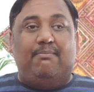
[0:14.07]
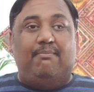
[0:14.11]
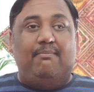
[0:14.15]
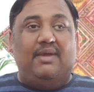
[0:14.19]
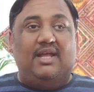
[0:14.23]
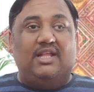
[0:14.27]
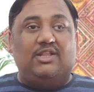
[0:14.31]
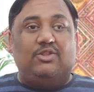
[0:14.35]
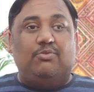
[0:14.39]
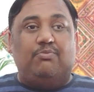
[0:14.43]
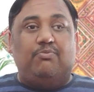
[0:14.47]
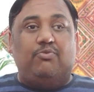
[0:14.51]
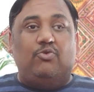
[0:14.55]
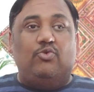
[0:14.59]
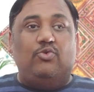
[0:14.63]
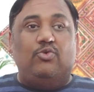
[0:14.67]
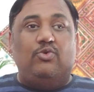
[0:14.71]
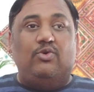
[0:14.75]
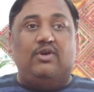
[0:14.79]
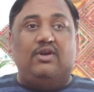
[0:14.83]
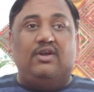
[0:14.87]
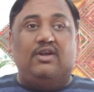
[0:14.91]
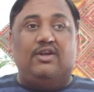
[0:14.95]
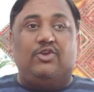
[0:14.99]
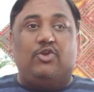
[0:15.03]

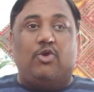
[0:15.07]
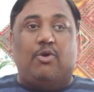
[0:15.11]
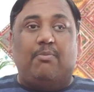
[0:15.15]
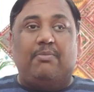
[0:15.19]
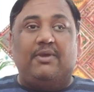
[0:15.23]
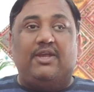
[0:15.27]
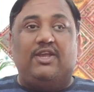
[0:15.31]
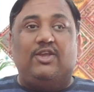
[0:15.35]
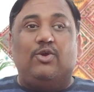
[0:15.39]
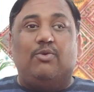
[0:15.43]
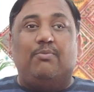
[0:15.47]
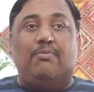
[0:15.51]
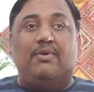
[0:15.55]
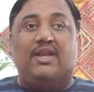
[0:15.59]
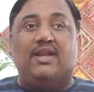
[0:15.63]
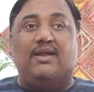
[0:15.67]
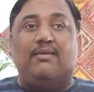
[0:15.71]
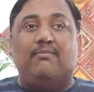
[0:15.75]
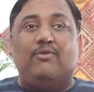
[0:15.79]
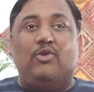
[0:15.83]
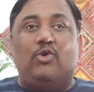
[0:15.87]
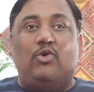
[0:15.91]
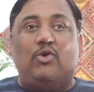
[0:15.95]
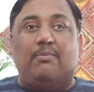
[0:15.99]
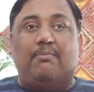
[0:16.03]
महत्वपूर्ण टॉपिक के ऊपर
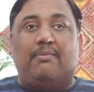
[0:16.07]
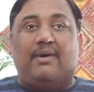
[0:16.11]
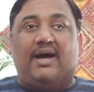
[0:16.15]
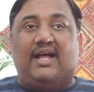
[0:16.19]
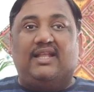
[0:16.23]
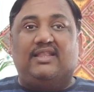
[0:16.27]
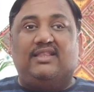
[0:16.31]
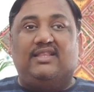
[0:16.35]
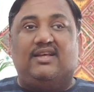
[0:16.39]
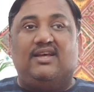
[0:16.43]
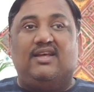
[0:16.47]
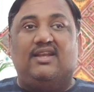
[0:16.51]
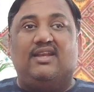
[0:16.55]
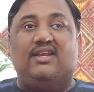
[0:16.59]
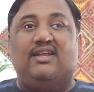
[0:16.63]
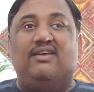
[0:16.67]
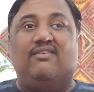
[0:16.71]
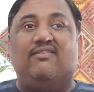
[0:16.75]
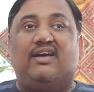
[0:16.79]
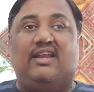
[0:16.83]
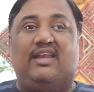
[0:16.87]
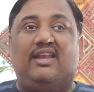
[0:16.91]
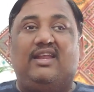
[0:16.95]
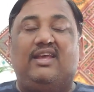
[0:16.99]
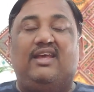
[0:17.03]
हम लोग बात करने
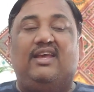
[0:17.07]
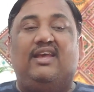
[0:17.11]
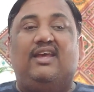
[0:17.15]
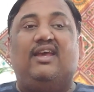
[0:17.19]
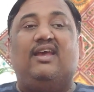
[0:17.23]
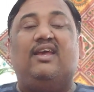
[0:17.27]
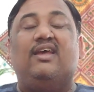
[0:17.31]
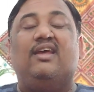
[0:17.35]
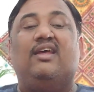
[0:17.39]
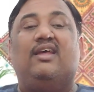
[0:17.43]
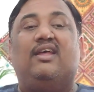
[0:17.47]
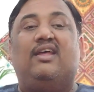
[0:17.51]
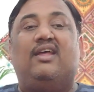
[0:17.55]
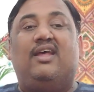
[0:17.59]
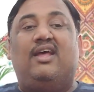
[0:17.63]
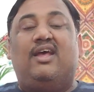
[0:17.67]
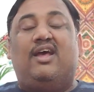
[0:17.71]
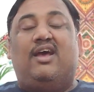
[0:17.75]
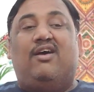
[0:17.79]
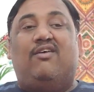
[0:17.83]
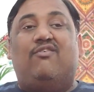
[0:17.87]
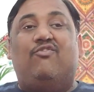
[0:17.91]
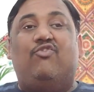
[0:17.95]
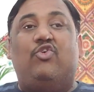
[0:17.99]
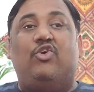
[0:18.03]
वाले
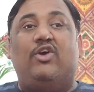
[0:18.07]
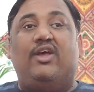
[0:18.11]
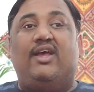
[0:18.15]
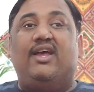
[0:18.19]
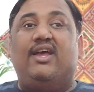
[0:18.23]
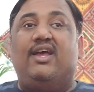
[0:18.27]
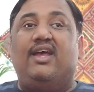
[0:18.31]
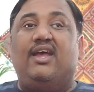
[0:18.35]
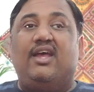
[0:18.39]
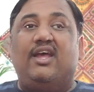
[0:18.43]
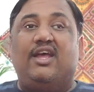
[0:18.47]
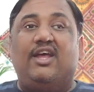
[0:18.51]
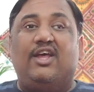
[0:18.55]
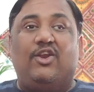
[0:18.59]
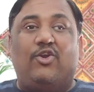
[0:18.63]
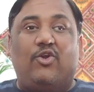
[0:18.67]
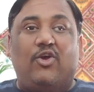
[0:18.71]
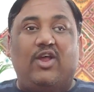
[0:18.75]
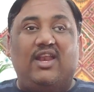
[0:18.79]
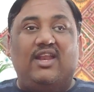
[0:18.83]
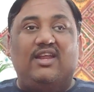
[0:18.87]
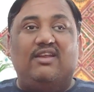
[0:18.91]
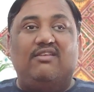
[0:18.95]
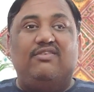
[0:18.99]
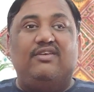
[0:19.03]
हैं वो है
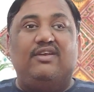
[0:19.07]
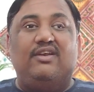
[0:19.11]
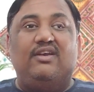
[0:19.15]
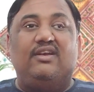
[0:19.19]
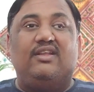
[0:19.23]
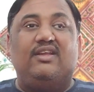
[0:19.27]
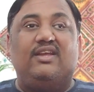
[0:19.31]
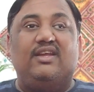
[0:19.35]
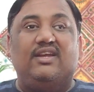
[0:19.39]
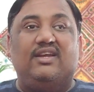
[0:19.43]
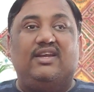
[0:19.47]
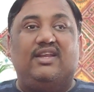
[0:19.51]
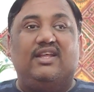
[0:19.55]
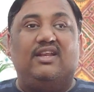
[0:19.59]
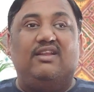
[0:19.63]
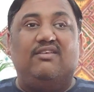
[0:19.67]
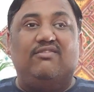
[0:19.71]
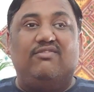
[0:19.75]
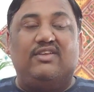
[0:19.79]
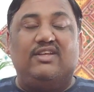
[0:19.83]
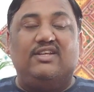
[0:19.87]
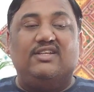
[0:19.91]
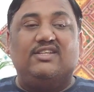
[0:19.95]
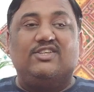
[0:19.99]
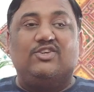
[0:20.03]
रॉयल एनफील्ड की
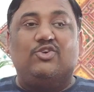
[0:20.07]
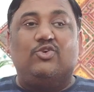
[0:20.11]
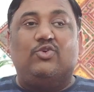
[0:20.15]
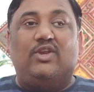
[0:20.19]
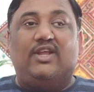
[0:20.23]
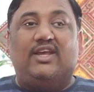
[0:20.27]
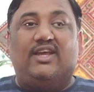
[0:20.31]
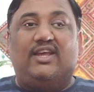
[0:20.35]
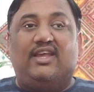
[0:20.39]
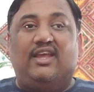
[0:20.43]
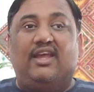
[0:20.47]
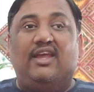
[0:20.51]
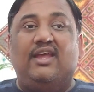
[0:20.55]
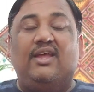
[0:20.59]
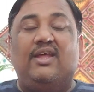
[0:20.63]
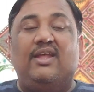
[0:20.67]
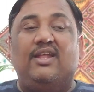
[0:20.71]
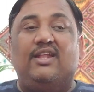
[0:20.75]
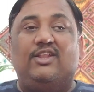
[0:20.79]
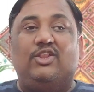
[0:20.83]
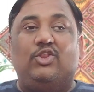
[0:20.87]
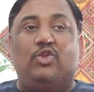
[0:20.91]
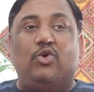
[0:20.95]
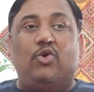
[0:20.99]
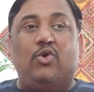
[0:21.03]
डिलीवरीज को लेके
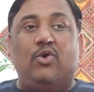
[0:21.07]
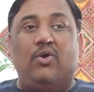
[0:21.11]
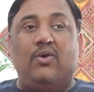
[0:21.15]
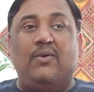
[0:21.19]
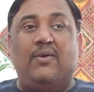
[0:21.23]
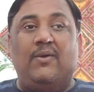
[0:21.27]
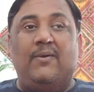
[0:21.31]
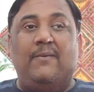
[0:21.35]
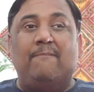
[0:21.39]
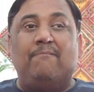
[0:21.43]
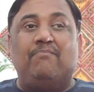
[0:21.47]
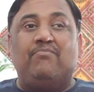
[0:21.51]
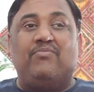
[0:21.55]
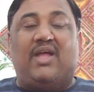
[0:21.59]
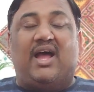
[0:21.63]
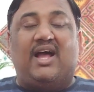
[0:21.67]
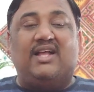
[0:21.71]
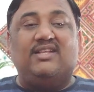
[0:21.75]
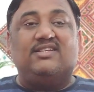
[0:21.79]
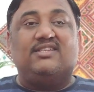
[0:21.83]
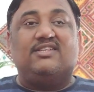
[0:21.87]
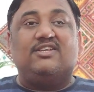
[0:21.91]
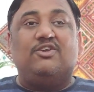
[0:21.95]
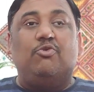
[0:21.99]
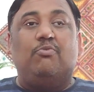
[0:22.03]
तो
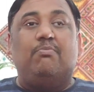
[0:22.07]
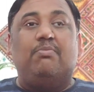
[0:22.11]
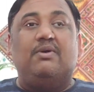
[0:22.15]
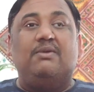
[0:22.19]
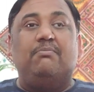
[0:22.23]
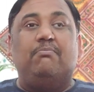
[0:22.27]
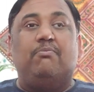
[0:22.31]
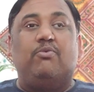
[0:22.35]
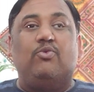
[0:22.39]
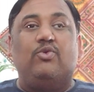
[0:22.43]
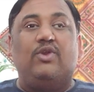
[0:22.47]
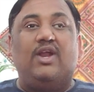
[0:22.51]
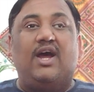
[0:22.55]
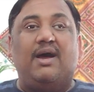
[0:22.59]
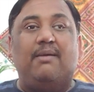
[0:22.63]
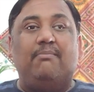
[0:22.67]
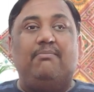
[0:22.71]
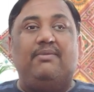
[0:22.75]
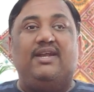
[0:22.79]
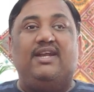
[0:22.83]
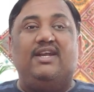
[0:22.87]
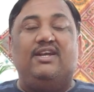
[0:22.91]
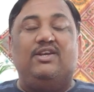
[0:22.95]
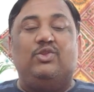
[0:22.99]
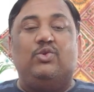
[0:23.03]
आज इसके ऊपर पूरा
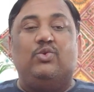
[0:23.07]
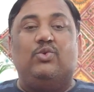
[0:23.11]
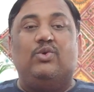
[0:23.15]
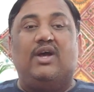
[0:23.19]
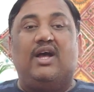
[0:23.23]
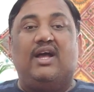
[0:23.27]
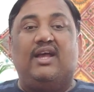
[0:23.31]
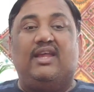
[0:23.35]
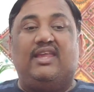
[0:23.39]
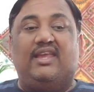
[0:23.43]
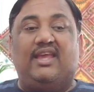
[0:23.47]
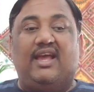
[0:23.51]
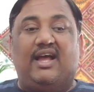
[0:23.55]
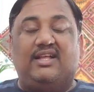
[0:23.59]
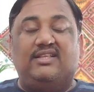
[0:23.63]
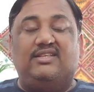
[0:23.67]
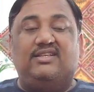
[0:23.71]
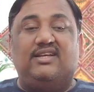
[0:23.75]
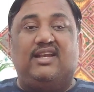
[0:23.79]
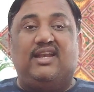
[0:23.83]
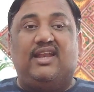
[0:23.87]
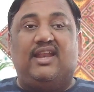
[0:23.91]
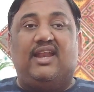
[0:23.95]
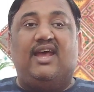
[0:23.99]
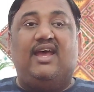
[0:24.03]
अपडेट दूंगा क्या
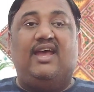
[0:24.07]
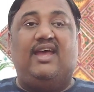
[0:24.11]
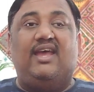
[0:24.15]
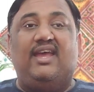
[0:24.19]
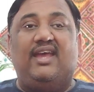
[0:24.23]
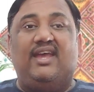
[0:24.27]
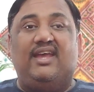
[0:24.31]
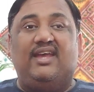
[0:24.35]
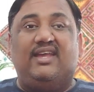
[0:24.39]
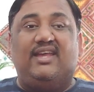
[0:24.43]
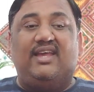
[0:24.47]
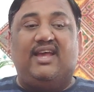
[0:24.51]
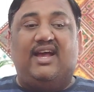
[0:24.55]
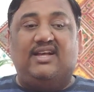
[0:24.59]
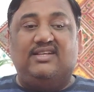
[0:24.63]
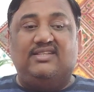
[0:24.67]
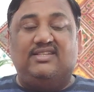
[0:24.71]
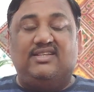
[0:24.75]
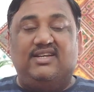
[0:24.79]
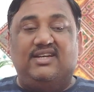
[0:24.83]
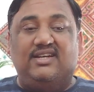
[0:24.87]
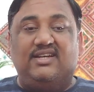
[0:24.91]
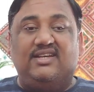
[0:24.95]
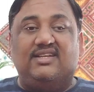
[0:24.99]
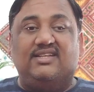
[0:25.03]
चल रहा है क्या
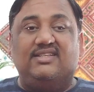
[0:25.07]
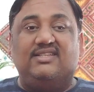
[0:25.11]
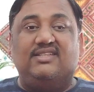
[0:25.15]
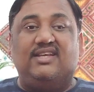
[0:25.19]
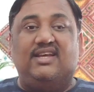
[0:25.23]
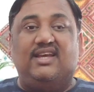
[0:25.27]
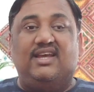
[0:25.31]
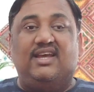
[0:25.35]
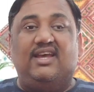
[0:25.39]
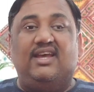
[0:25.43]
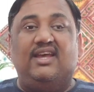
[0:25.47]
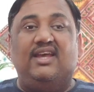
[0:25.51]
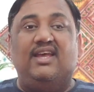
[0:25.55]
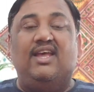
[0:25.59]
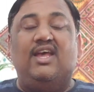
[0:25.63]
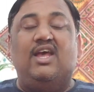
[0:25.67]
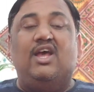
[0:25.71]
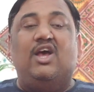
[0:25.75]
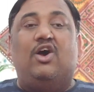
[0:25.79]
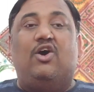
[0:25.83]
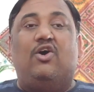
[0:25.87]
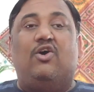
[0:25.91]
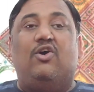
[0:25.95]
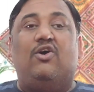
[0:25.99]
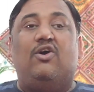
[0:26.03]
स्टेटस है
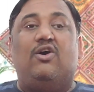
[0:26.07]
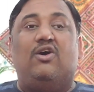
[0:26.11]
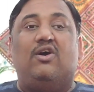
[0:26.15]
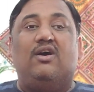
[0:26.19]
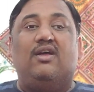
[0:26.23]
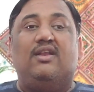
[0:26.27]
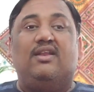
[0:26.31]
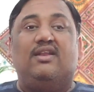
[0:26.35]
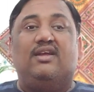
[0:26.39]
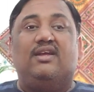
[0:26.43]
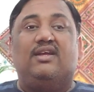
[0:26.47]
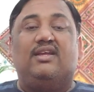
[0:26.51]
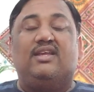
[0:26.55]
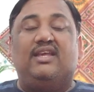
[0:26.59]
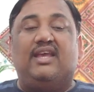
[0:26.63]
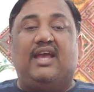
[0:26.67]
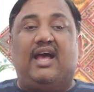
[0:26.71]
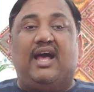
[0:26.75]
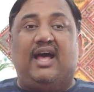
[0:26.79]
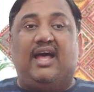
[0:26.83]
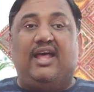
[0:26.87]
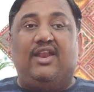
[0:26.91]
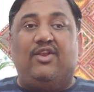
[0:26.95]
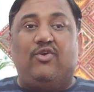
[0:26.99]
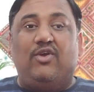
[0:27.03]
और
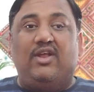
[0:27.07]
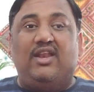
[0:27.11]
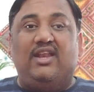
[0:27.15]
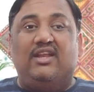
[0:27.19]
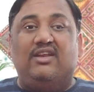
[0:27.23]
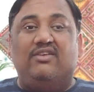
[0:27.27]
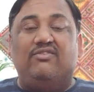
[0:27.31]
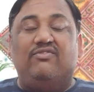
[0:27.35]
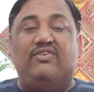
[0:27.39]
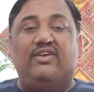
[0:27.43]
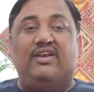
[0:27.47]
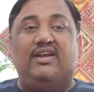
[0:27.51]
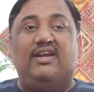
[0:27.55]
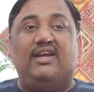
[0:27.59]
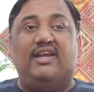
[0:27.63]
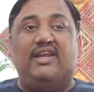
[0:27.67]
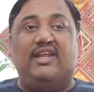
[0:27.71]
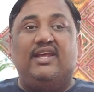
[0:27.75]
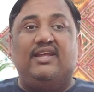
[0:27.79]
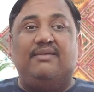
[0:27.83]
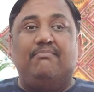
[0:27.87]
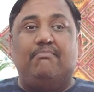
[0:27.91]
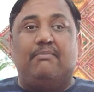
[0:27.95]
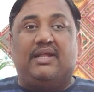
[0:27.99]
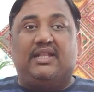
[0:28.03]
क्या रॉयल एनफील्ड
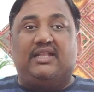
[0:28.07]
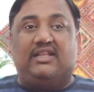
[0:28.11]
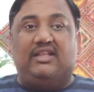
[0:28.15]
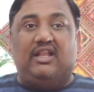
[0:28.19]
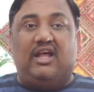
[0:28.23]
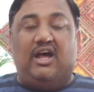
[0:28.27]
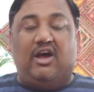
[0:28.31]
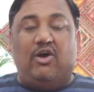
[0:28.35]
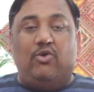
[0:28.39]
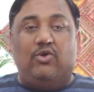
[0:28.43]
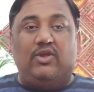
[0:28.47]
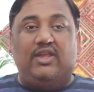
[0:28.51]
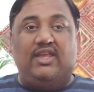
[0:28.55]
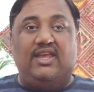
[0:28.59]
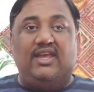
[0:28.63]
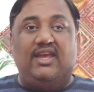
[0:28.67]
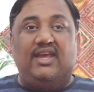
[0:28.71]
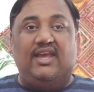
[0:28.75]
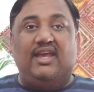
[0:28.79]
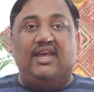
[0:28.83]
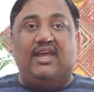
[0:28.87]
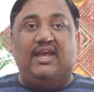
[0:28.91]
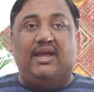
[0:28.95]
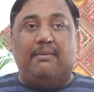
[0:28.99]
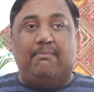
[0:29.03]
ने बदलाव किए
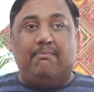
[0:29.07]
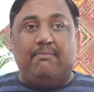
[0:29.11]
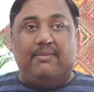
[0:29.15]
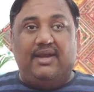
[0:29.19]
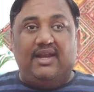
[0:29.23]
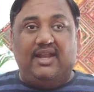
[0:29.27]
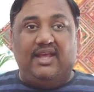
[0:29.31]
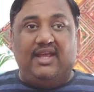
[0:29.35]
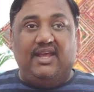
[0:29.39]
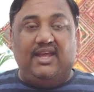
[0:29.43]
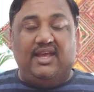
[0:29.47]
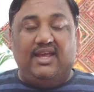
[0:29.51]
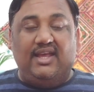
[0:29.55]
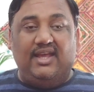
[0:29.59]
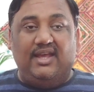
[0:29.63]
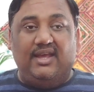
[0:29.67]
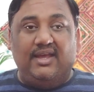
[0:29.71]
हैं अपने